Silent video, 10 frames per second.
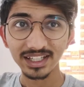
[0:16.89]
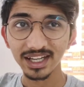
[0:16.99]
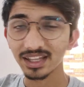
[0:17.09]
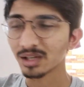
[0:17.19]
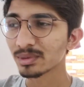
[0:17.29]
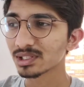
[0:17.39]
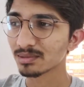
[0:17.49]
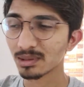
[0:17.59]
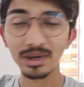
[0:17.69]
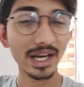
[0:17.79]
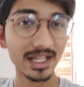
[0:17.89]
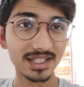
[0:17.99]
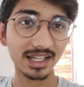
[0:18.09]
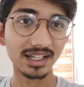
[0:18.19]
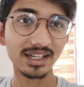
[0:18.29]
ठीक है तो अभी सबसे पहले
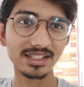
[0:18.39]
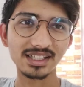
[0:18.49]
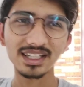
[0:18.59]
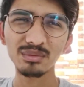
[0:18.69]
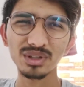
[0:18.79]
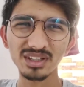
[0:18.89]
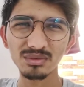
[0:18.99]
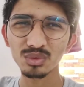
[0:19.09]
नाश्ता करने चलते हैं अभी